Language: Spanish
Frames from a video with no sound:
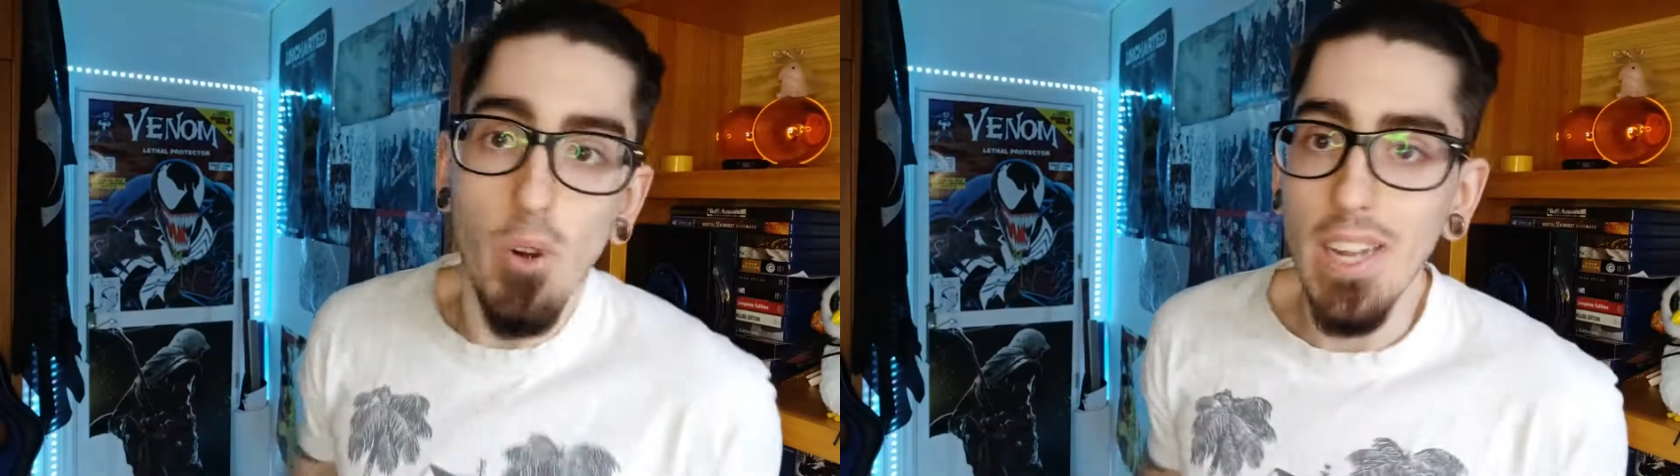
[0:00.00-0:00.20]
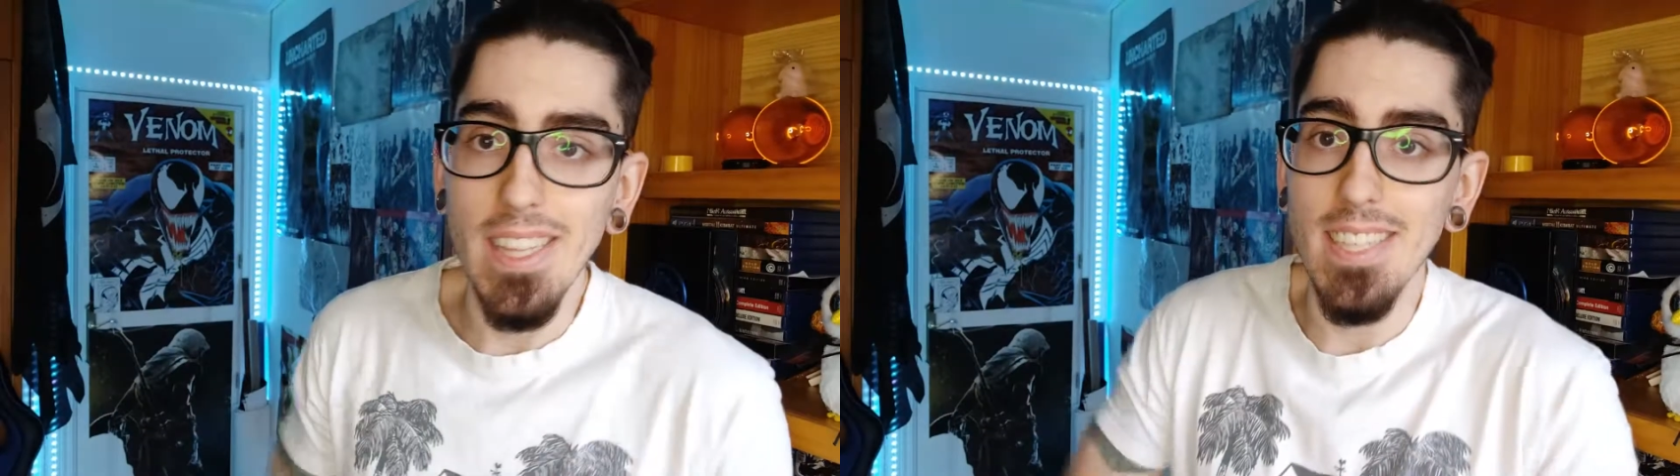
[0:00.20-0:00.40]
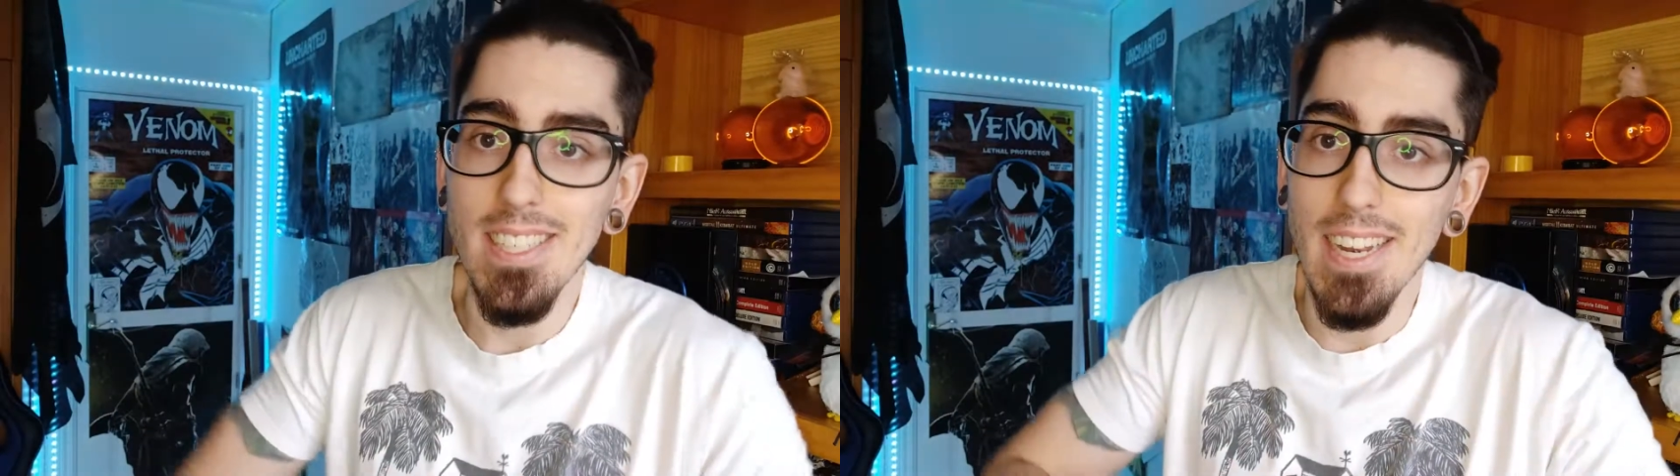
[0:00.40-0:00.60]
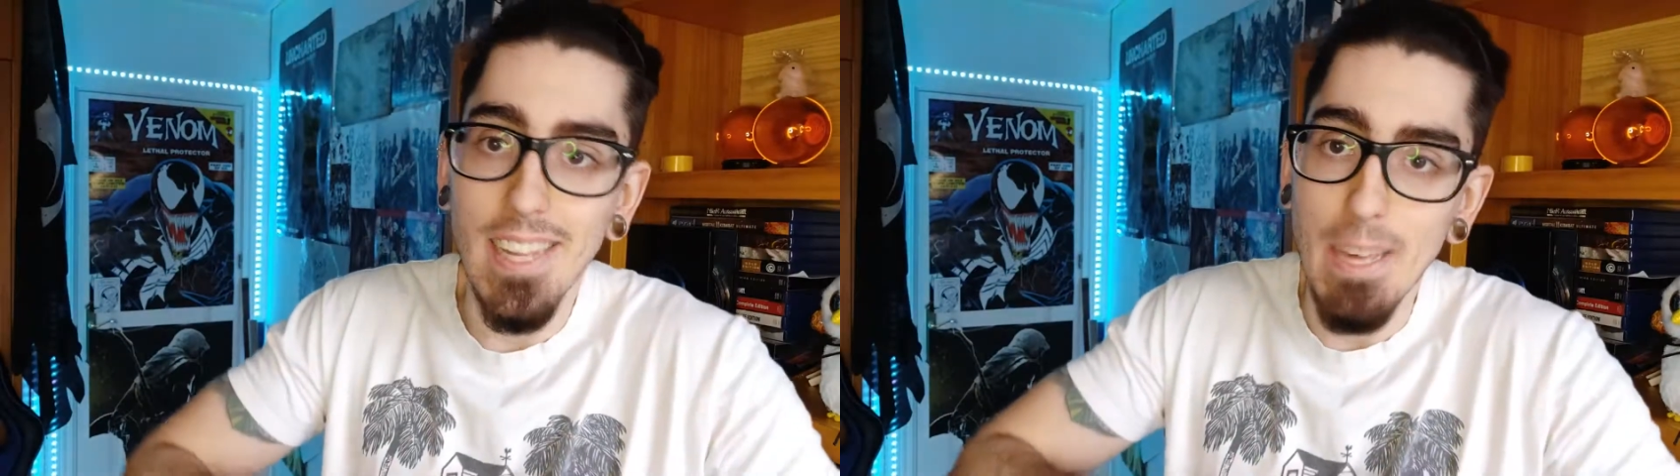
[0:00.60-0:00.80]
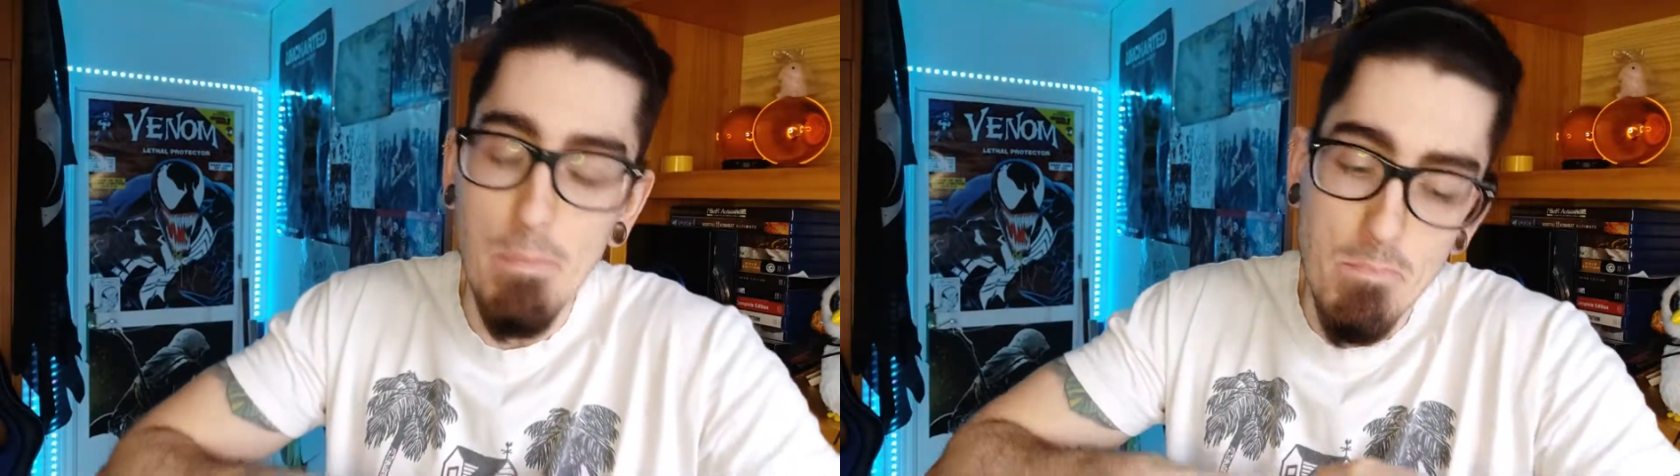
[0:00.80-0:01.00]
Fortnite es
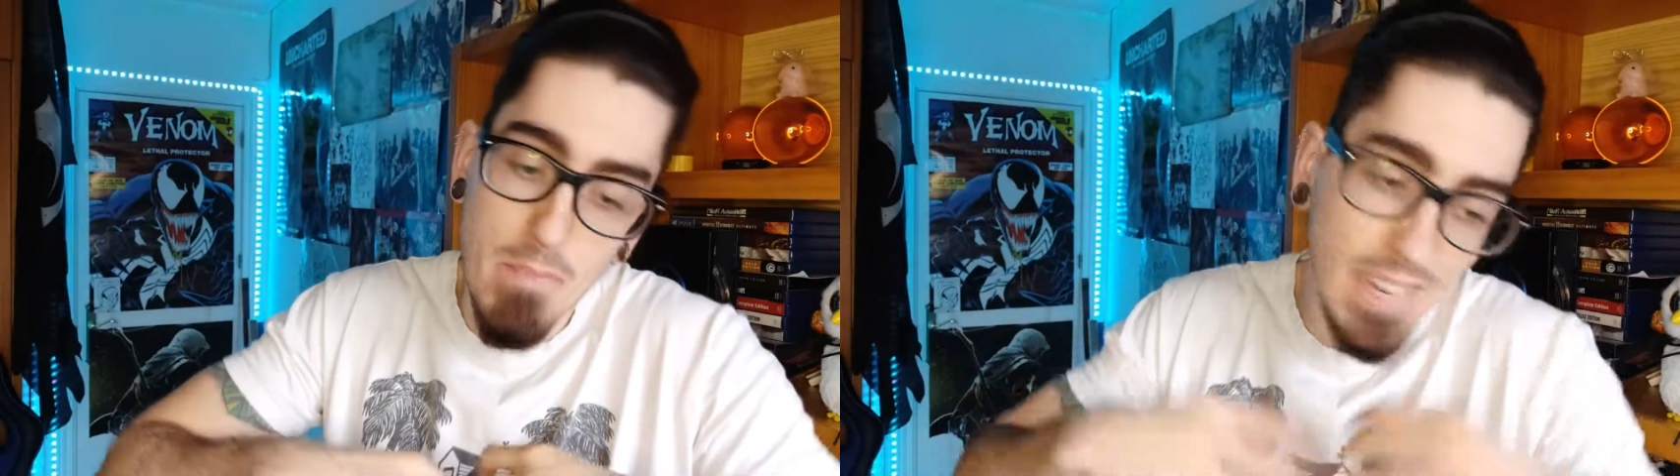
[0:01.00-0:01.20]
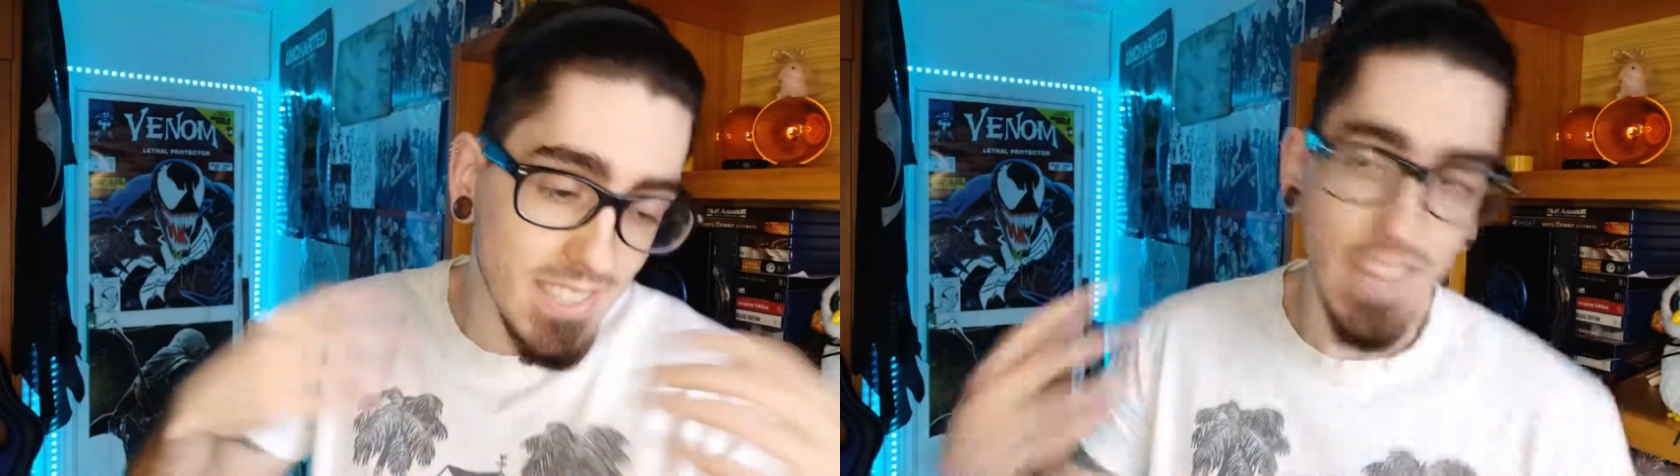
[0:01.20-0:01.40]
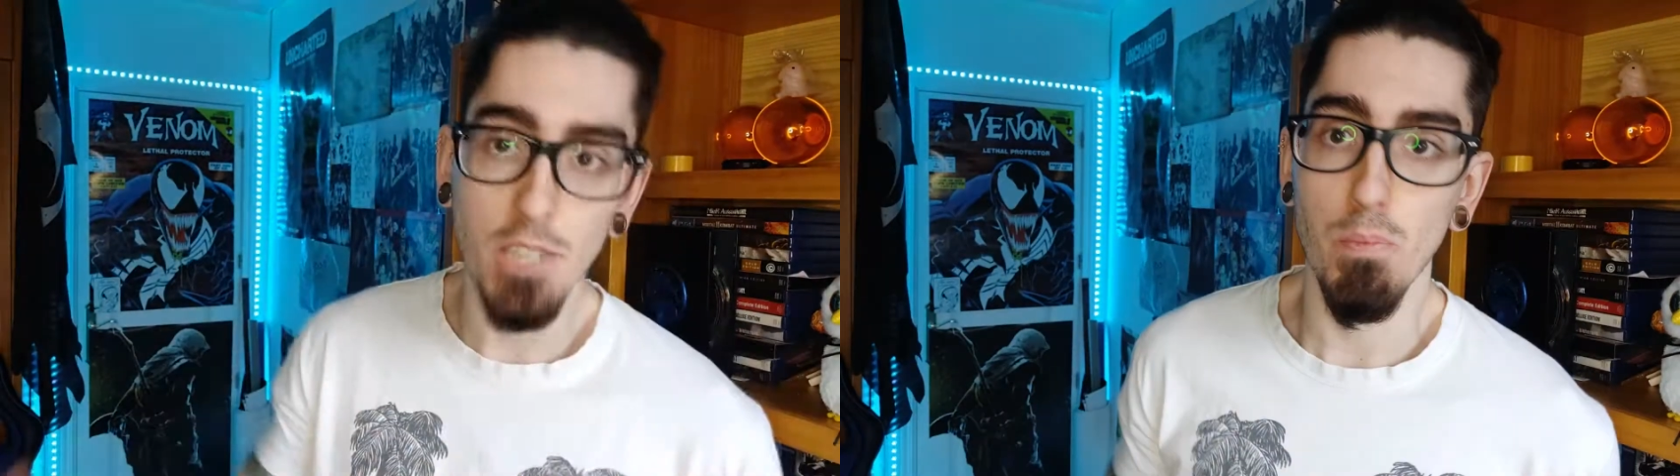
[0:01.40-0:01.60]
el que más ha